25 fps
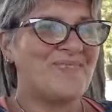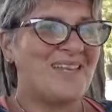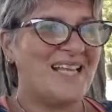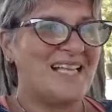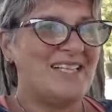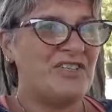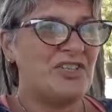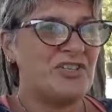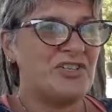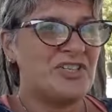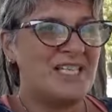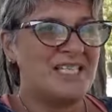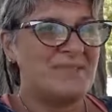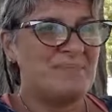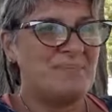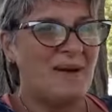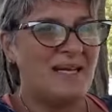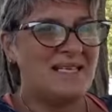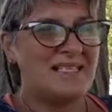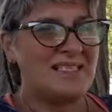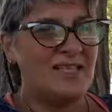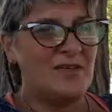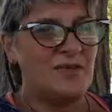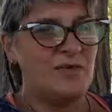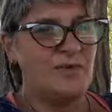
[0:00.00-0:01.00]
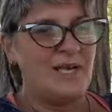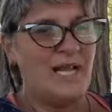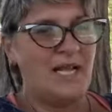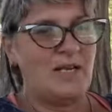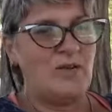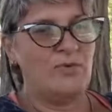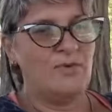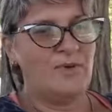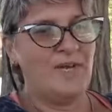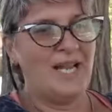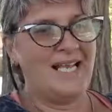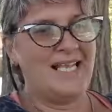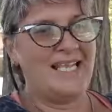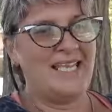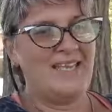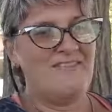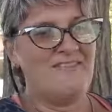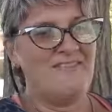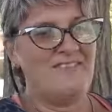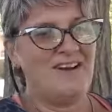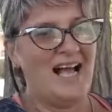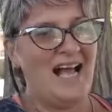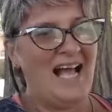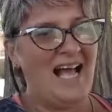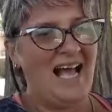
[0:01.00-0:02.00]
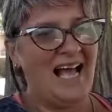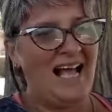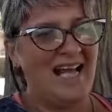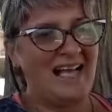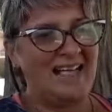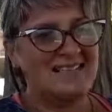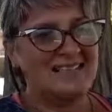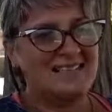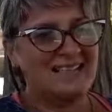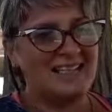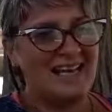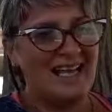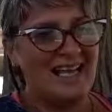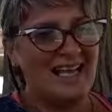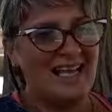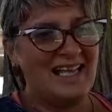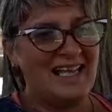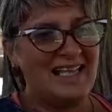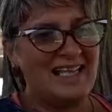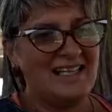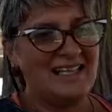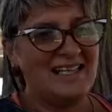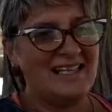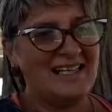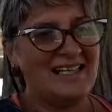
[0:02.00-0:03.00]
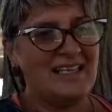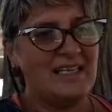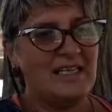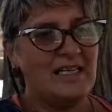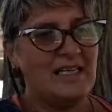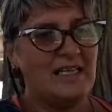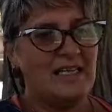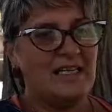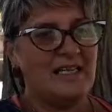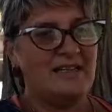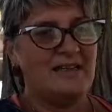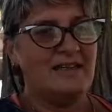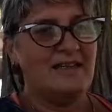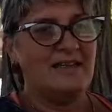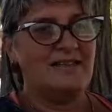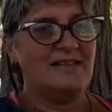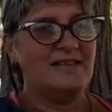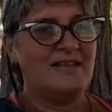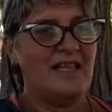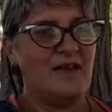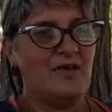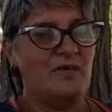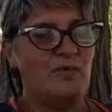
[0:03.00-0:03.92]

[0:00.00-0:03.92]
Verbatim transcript: Entonces va a ser una luna que va a traer de